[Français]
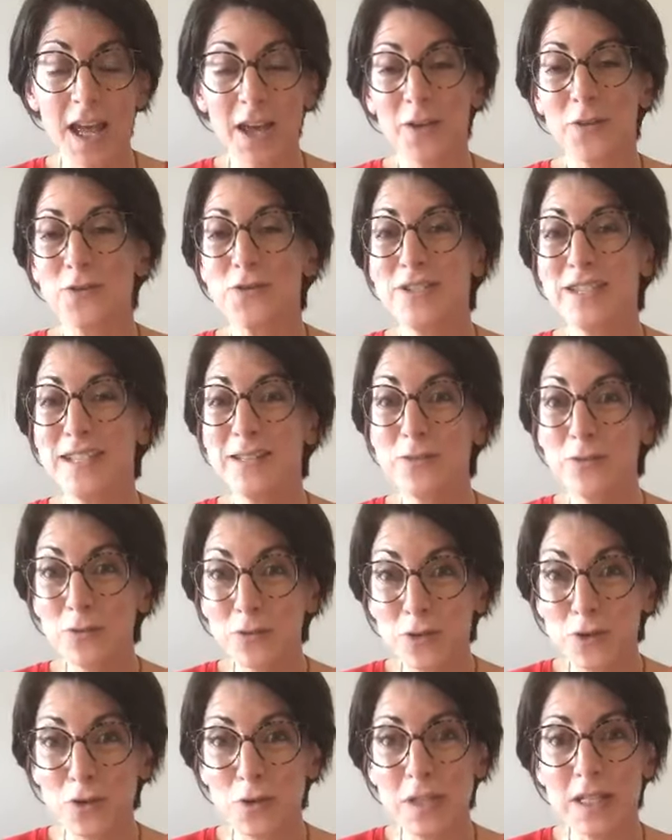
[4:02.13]
Quand je dis tout
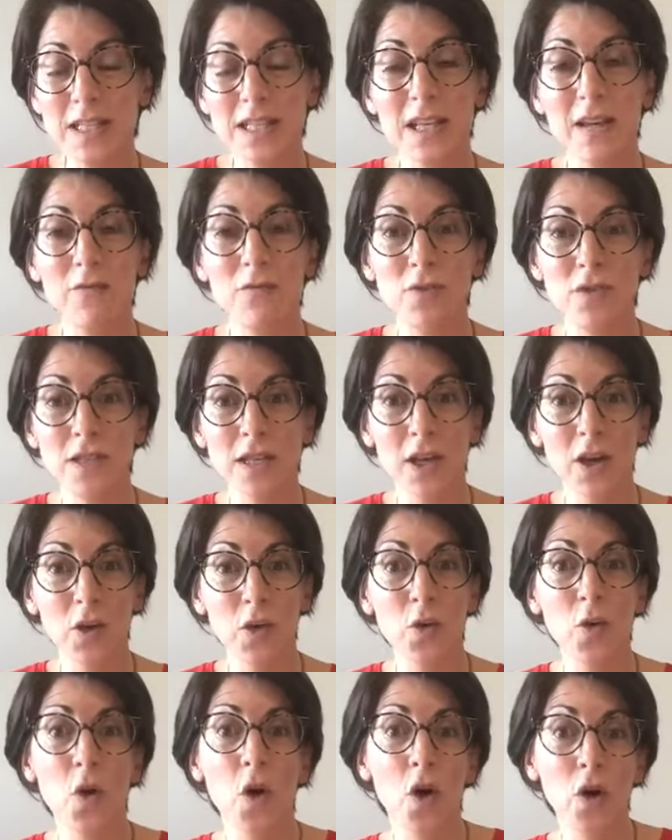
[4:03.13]
de suite, ça veut dire
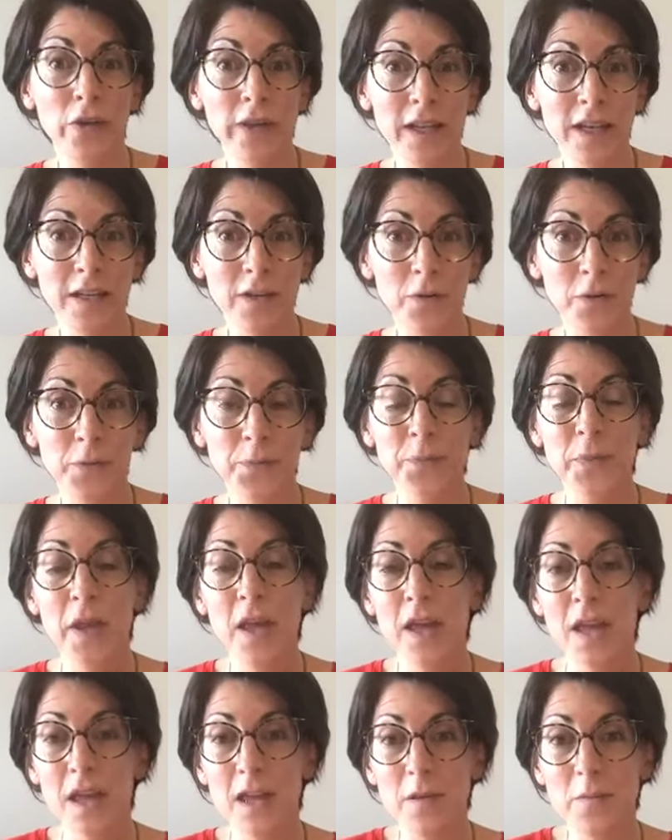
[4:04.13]
qu'en un an,
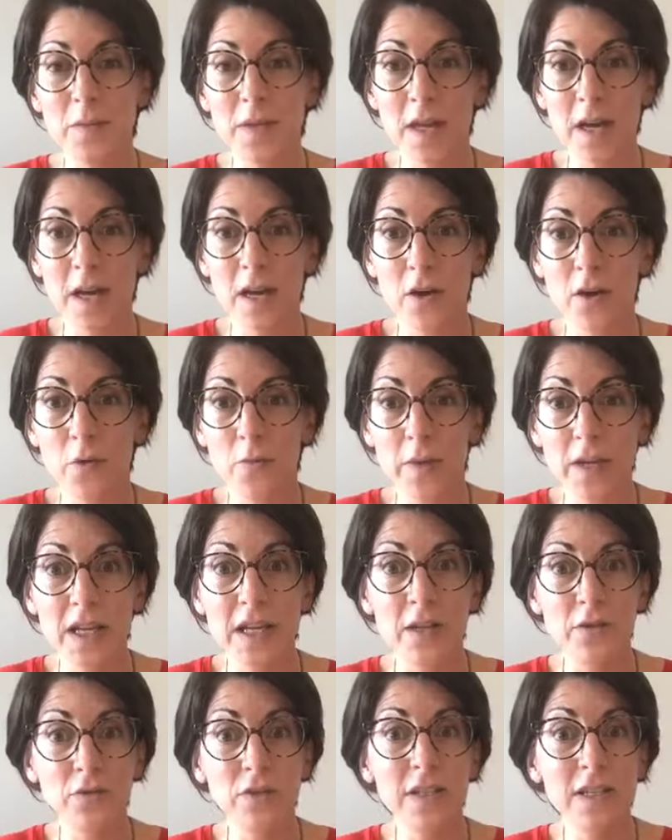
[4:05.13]
eh bien, euh, mes
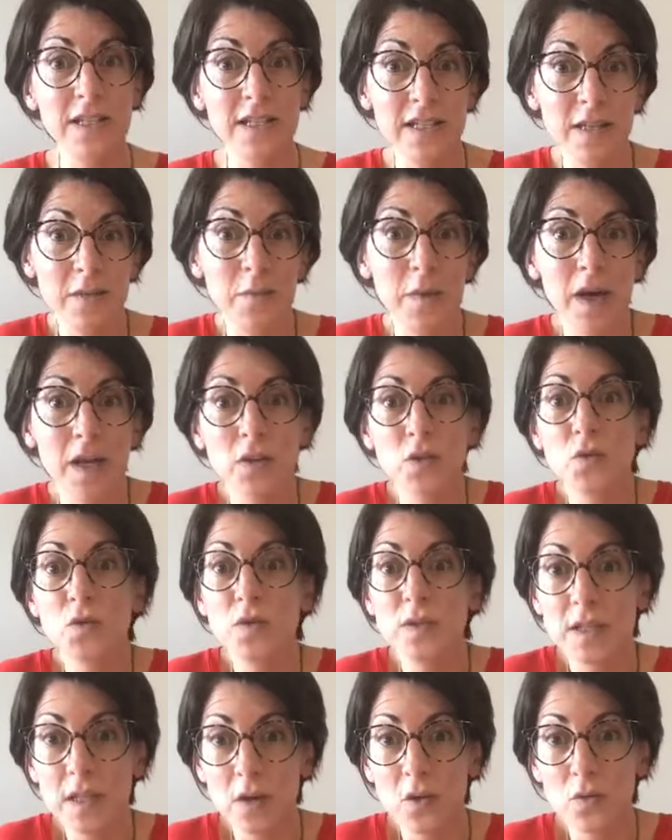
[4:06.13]
clientes qui démarrent de
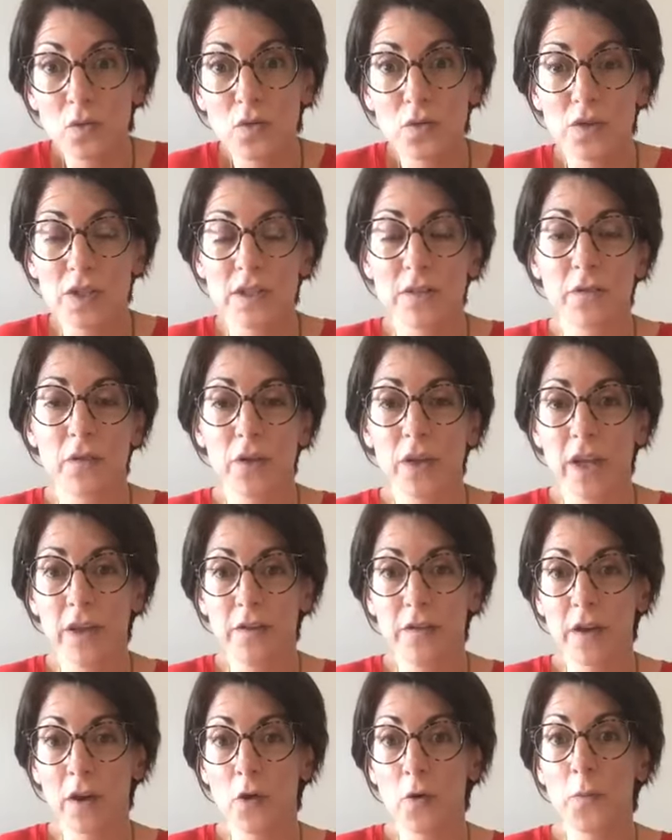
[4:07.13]
zéro de chiffre
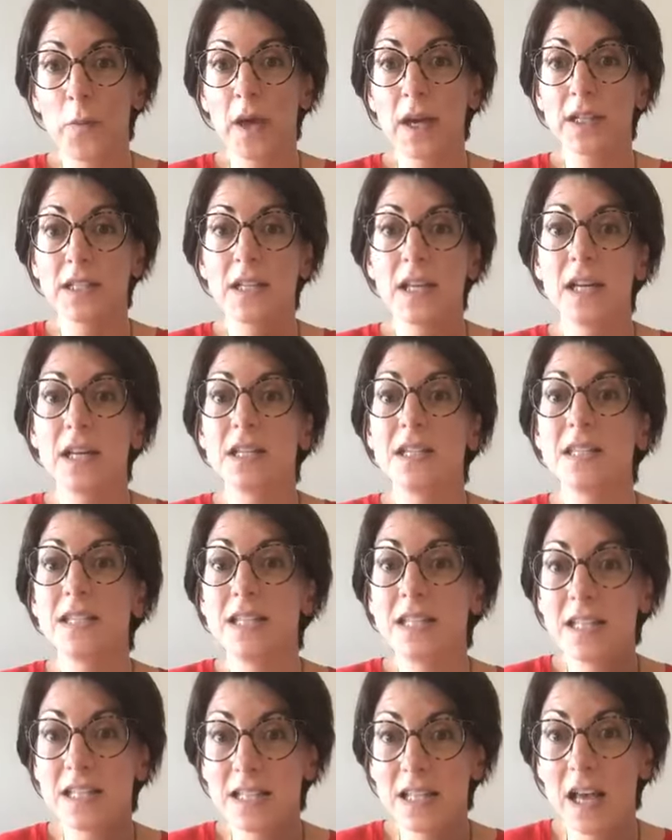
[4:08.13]
d'affaires repartent à
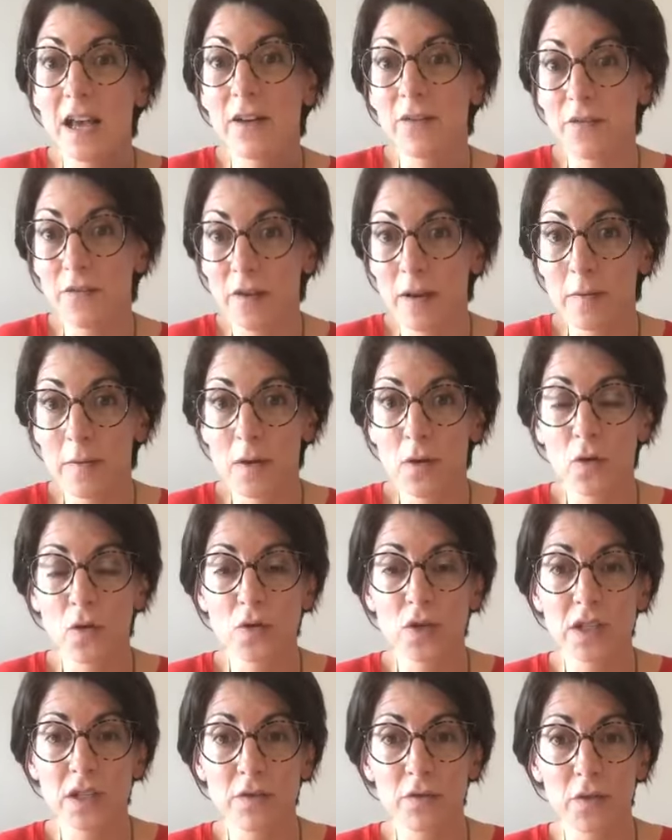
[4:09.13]
10 à 20 000 euros
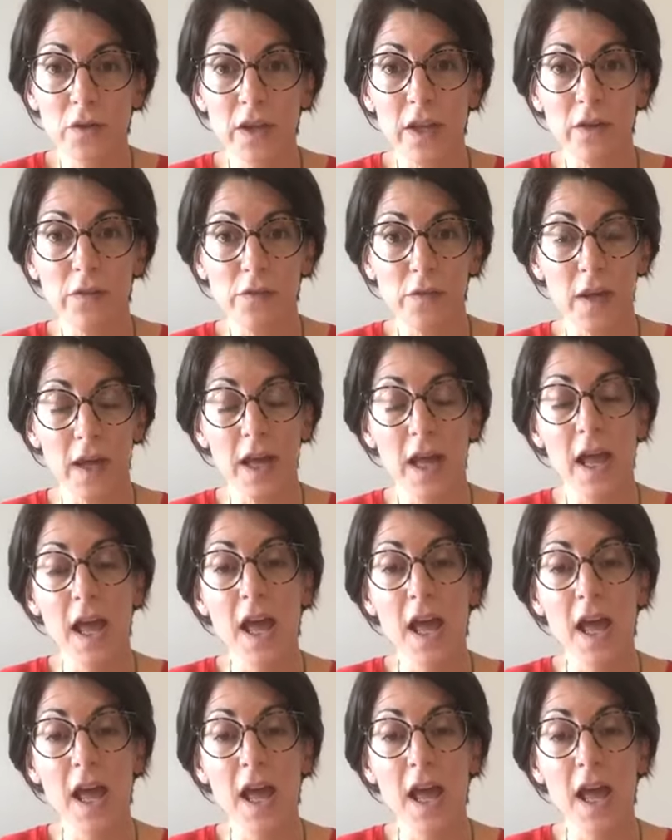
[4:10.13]
de chiffre d'affaires.